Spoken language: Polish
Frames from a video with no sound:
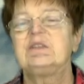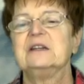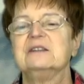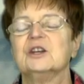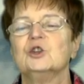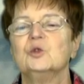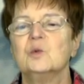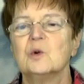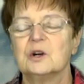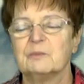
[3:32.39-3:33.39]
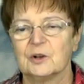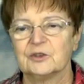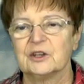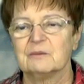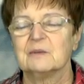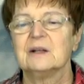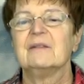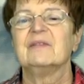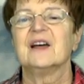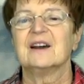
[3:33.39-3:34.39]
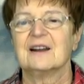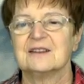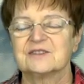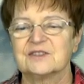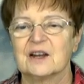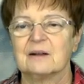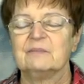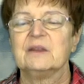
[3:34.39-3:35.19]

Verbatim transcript: I ten dług potem, narasta.